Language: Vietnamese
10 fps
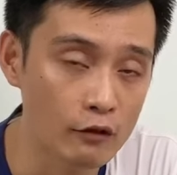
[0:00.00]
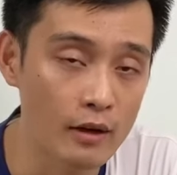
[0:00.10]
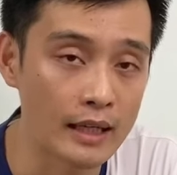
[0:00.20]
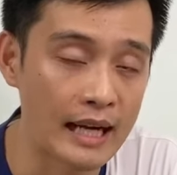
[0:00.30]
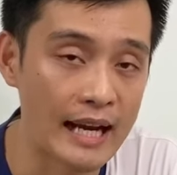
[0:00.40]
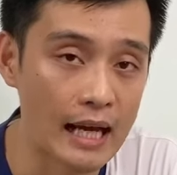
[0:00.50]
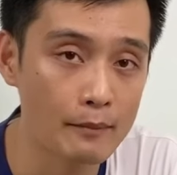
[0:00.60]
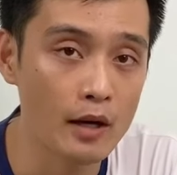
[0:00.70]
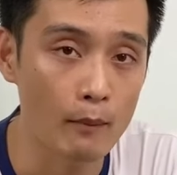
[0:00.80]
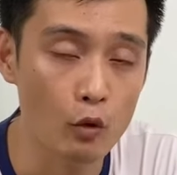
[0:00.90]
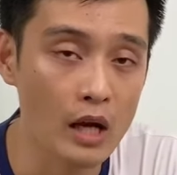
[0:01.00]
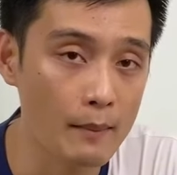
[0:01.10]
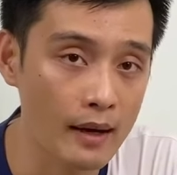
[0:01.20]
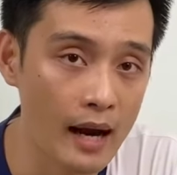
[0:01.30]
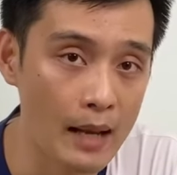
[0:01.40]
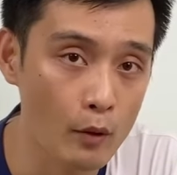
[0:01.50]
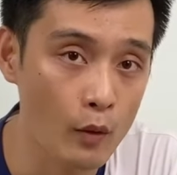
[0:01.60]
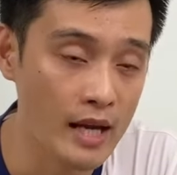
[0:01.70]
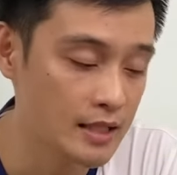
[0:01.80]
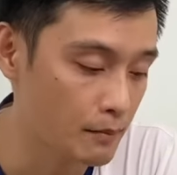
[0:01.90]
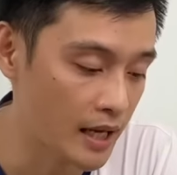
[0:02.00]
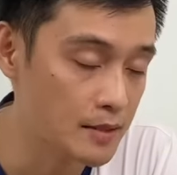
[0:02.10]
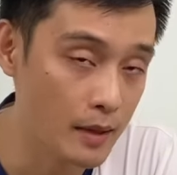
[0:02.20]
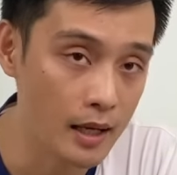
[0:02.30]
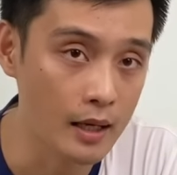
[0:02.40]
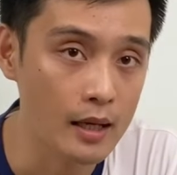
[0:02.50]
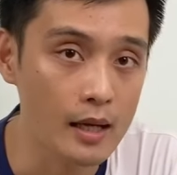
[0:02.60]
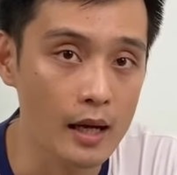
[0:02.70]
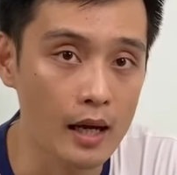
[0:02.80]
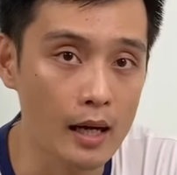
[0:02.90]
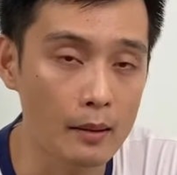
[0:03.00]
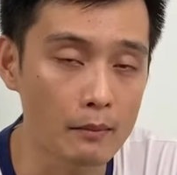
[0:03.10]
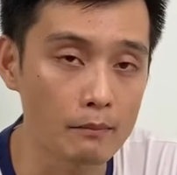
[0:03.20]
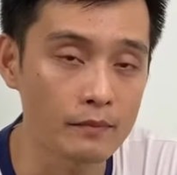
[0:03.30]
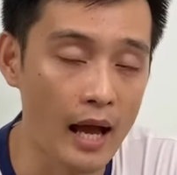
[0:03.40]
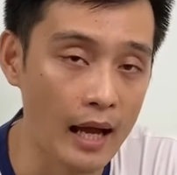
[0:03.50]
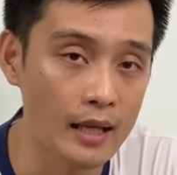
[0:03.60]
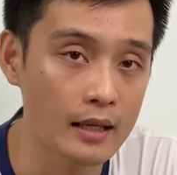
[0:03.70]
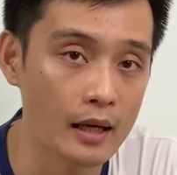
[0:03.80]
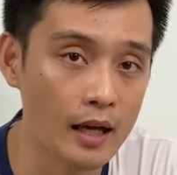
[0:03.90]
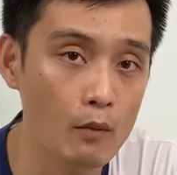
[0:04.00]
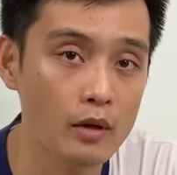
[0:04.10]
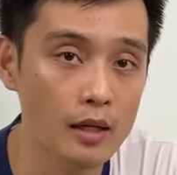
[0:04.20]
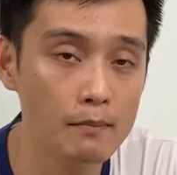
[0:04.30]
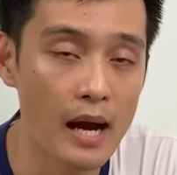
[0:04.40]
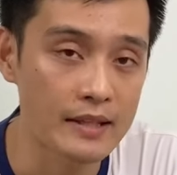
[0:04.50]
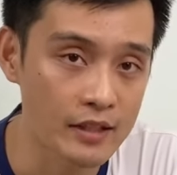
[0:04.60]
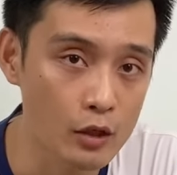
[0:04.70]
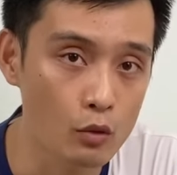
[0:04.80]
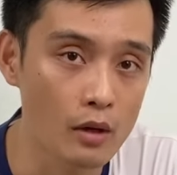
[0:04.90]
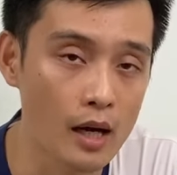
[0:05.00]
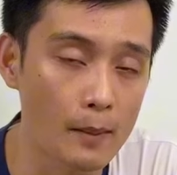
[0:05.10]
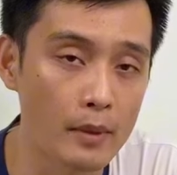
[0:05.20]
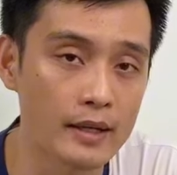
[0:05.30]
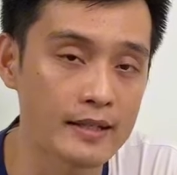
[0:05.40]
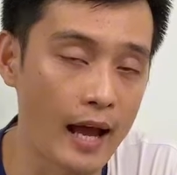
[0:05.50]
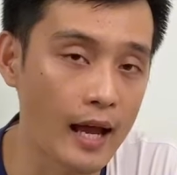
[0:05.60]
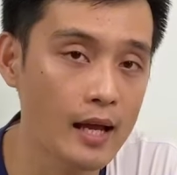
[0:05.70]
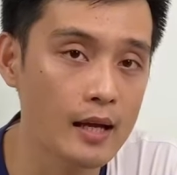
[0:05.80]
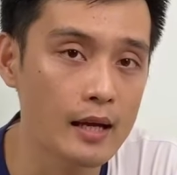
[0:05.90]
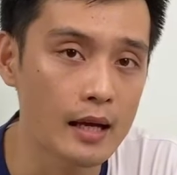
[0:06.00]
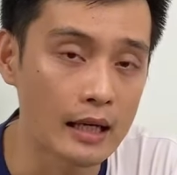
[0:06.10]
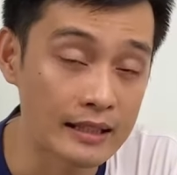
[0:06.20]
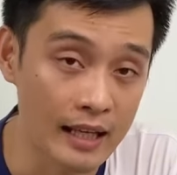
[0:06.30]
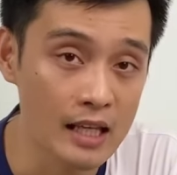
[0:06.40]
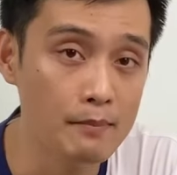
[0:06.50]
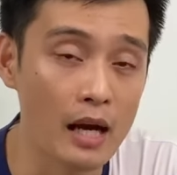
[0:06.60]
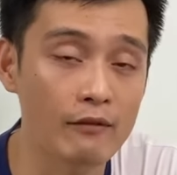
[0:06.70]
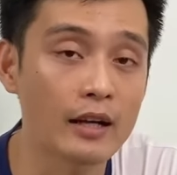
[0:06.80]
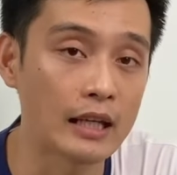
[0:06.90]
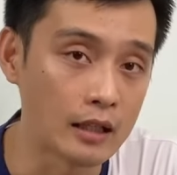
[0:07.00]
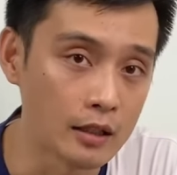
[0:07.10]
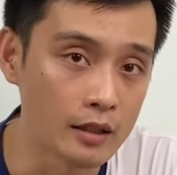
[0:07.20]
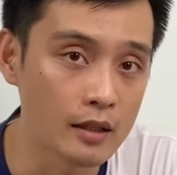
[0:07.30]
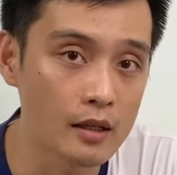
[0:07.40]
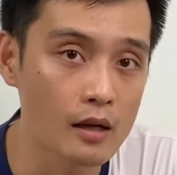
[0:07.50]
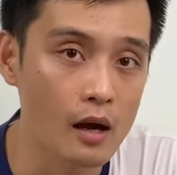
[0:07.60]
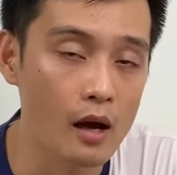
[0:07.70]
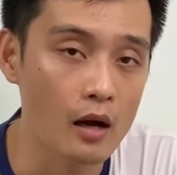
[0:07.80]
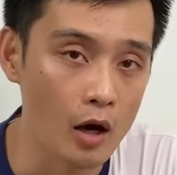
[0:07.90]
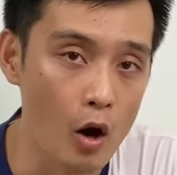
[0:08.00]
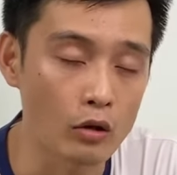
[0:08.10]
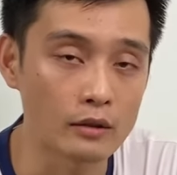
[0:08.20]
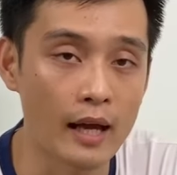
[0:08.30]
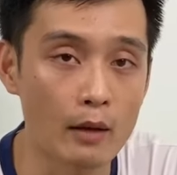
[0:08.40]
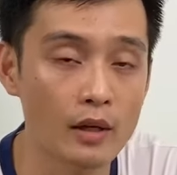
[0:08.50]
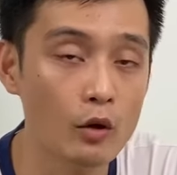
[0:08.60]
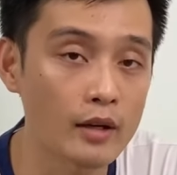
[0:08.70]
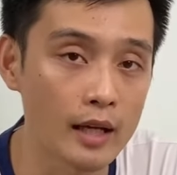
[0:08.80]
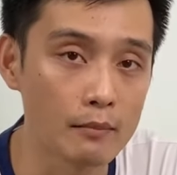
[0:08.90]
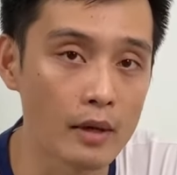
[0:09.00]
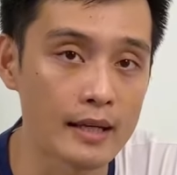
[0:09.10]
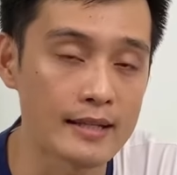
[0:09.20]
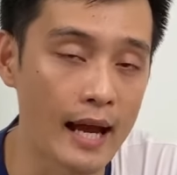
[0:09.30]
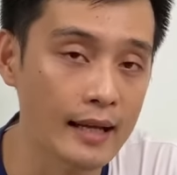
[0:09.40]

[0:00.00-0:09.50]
phần cài đặt báo động của camera IMU S7SP à, tại cái ống kính Pantil à, mình sẽ à, chỉ bật phát hiện người à, còn tại ống kính cố định mình sẽ